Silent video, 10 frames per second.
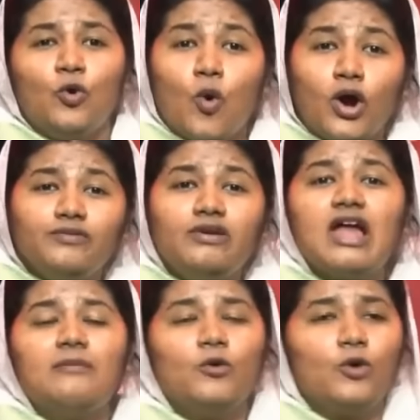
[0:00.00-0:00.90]

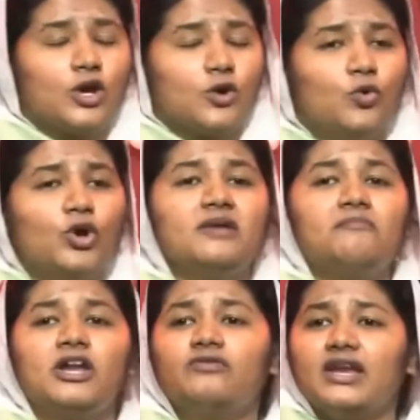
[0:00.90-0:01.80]
ஓய்வில்லாமல் உங்களுக்கு ஊழியம்
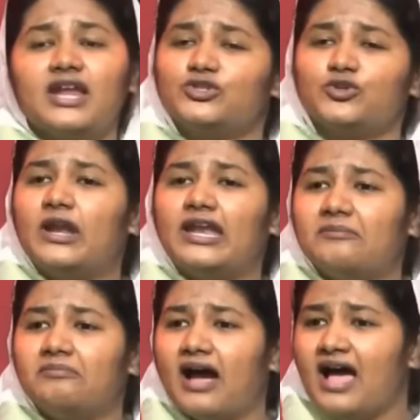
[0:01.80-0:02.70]
பண்ணுவேன் நான்
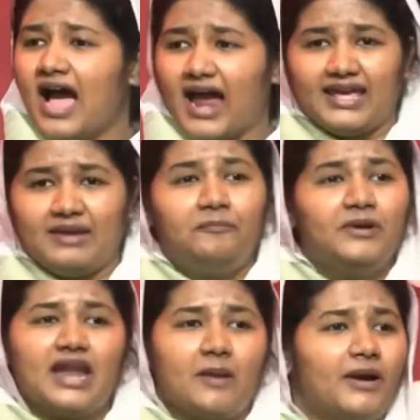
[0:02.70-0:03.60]
சொன்னேனேப்பா ஆனால்
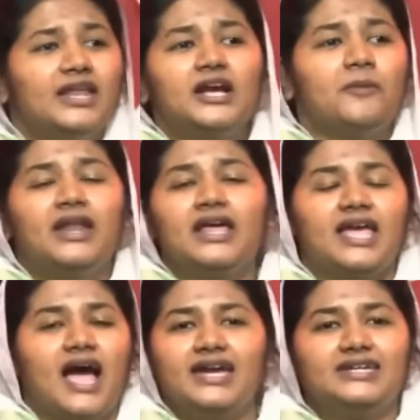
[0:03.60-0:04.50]
இப்படி நான் படுக்க படுக்கே
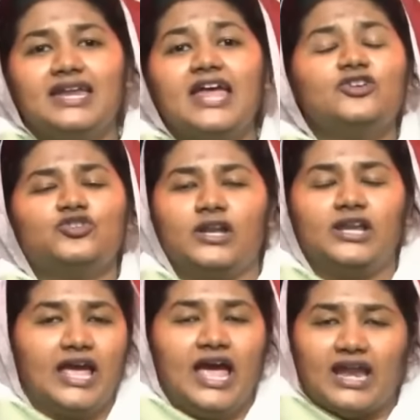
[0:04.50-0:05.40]
ஆயிட்டனேன்னு
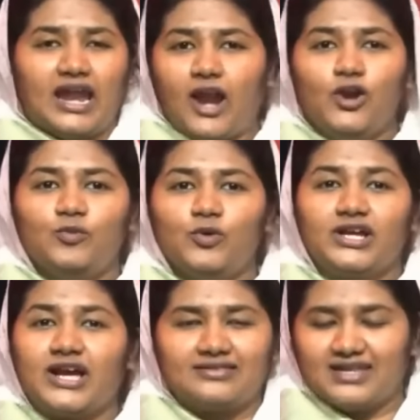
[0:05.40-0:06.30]
சொல்லி நான் அழும்பொழுது
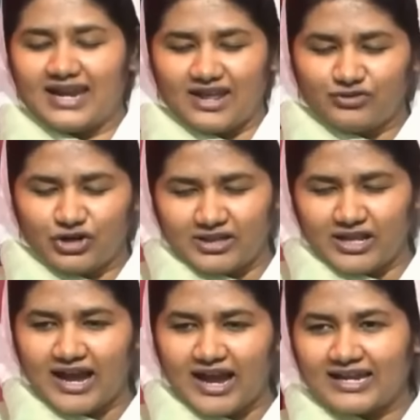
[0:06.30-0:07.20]
கர்த்தர் என்னை
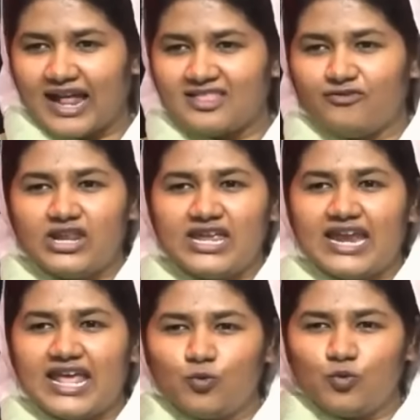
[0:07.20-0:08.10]
விடுதலை ஆக்கினேன் அந்த
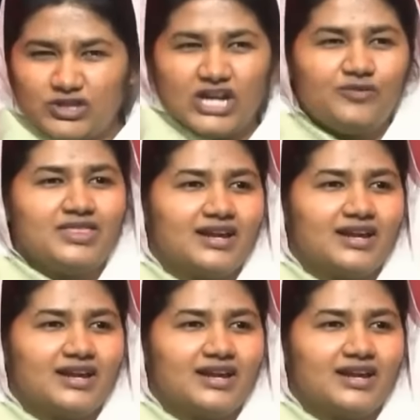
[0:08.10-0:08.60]
விரியனை உதறுவதற்கு